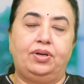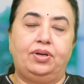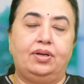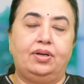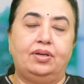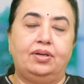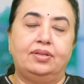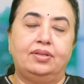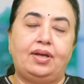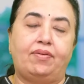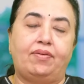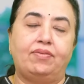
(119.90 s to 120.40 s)

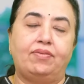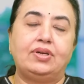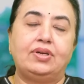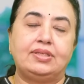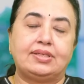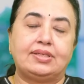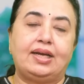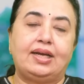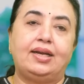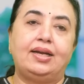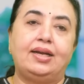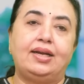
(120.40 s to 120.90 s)
அவங்க
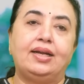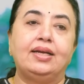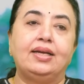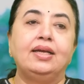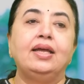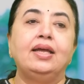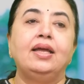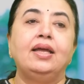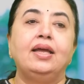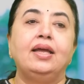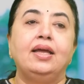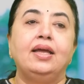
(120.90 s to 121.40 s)
ஸ்கல்ல
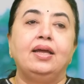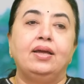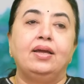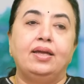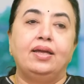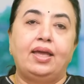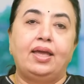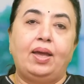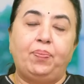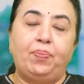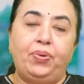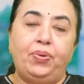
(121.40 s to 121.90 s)

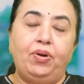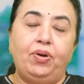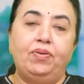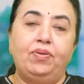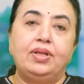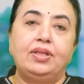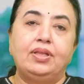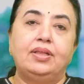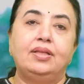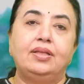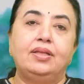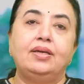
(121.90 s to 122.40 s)
எப்போ
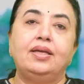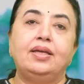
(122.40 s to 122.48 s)
வந்து இந்த